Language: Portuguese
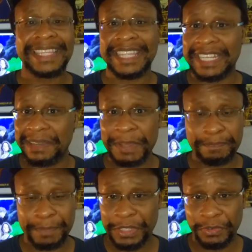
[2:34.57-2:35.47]
trama,
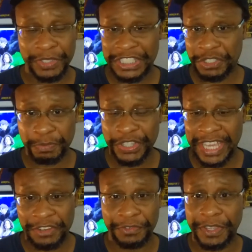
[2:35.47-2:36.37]
pelo que vocês
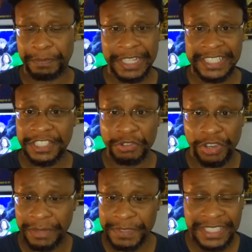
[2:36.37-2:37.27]
puderam ver pela
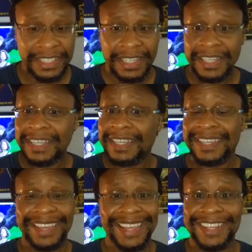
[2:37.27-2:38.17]
sinopse,
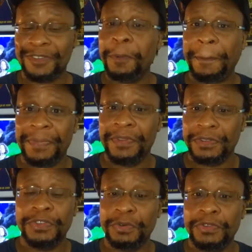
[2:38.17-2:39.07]
é, não, não,
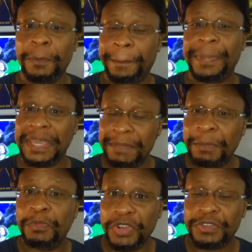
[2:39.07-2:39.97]
não, prima
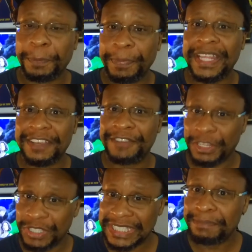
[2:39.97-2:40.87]
muito pela
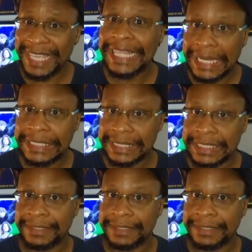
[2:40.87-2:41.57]
verossimilhança.